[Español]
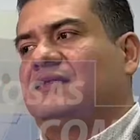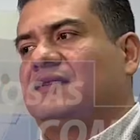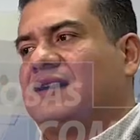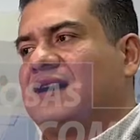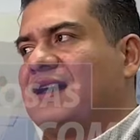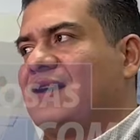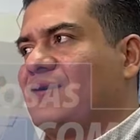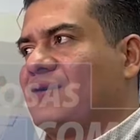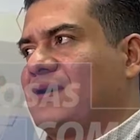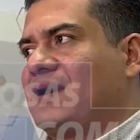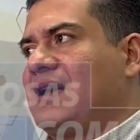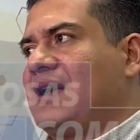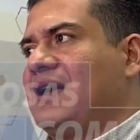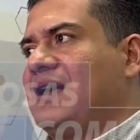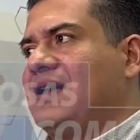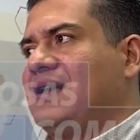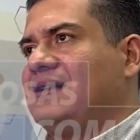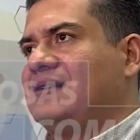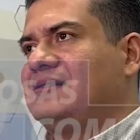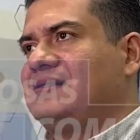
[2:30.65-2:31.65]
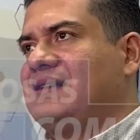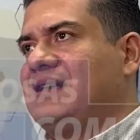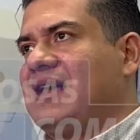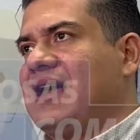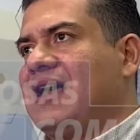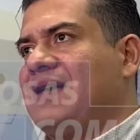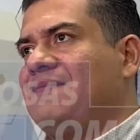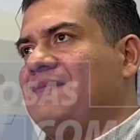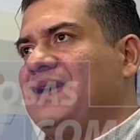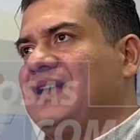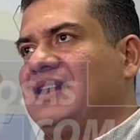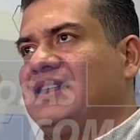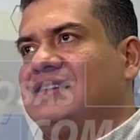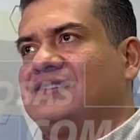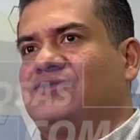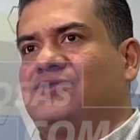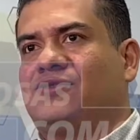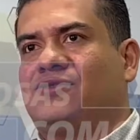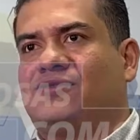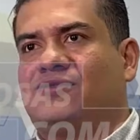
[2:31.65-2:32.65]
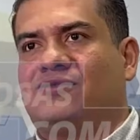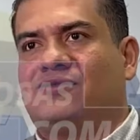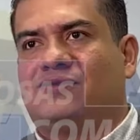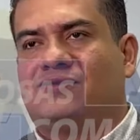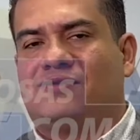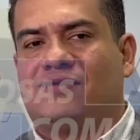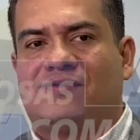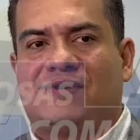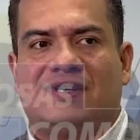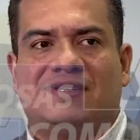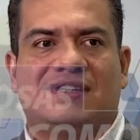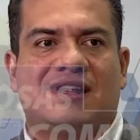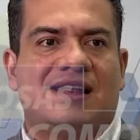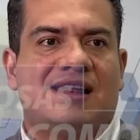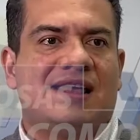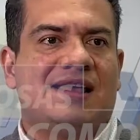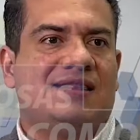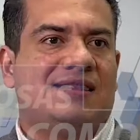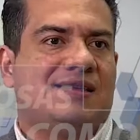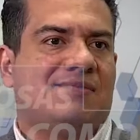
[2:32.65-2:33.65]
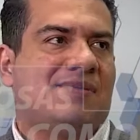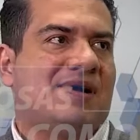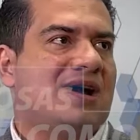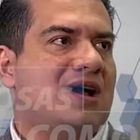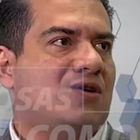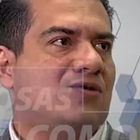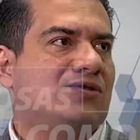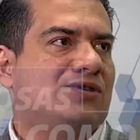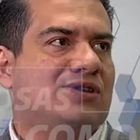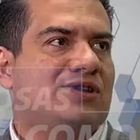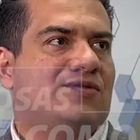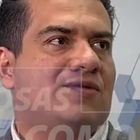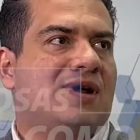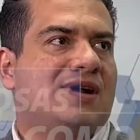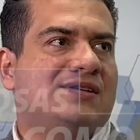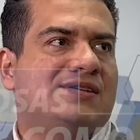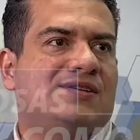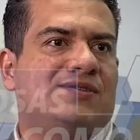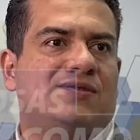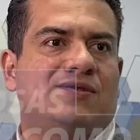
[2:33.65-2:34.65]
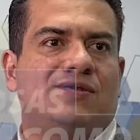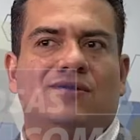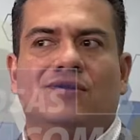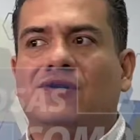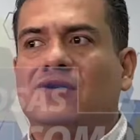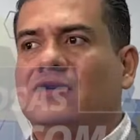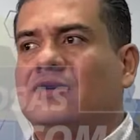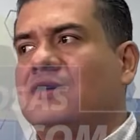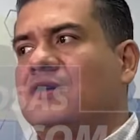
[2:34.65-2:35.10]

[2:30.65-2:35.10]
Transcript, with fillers: Creo que si hay ministros sobresalientes van a continuar, si no, no.